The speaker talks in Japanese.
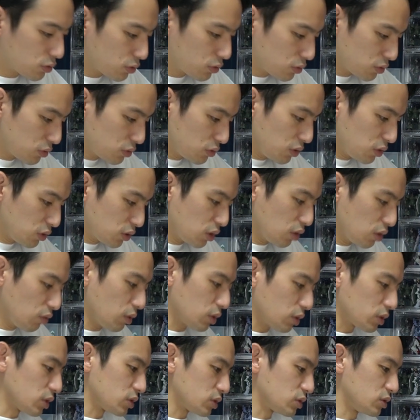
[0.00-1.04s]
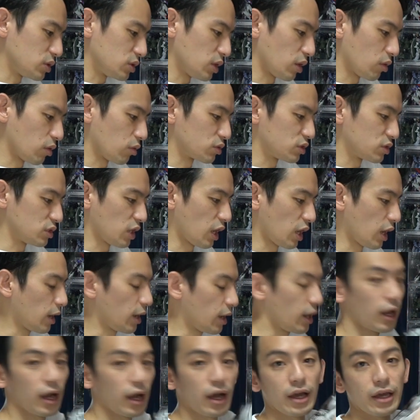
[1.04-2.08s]
続いてはですねこちら、
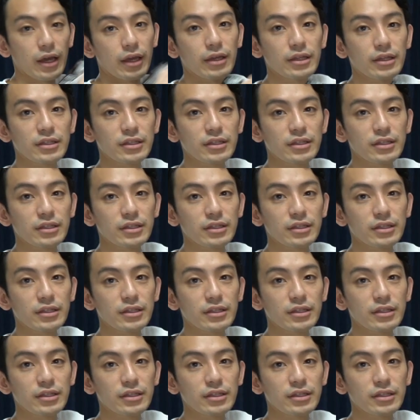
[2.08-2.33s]
はい